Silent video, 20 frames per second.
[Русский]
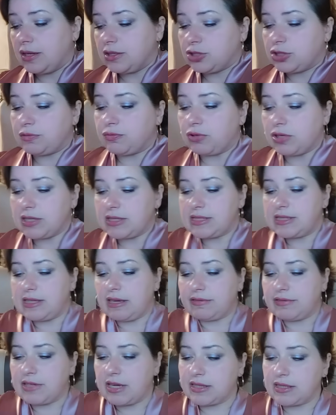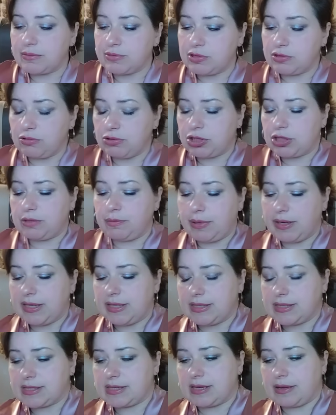Чего Россия в данном случае
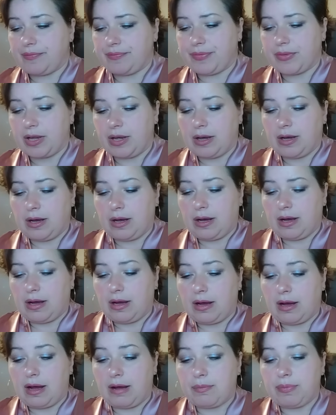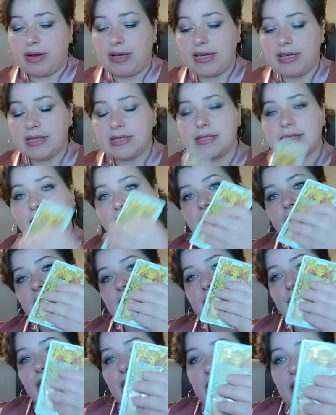боится? А боится она,
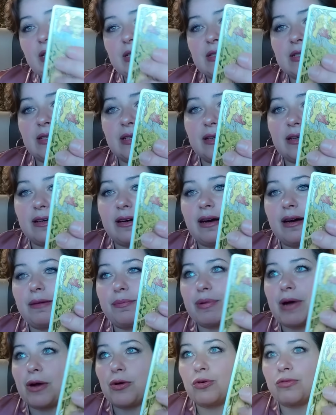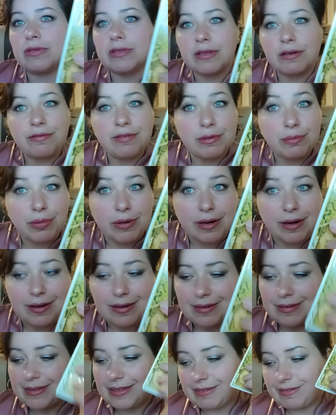смотрите, а какого-то
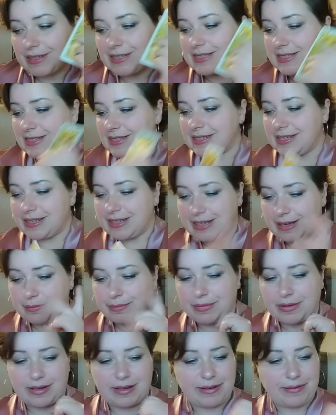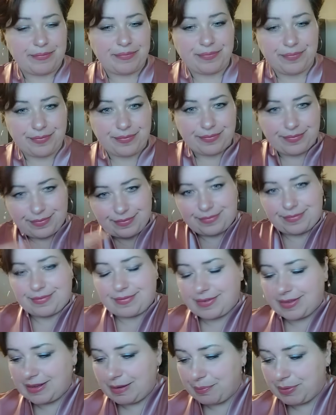выбора. Давайте сделаем
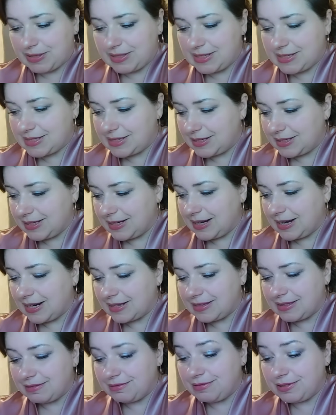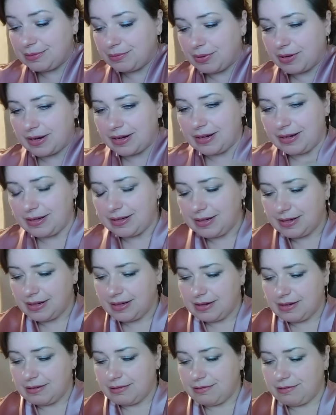эм, дополнительные карты выбора.
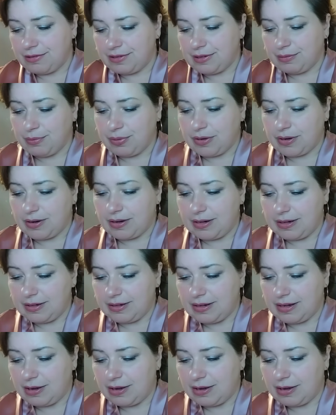Выбора.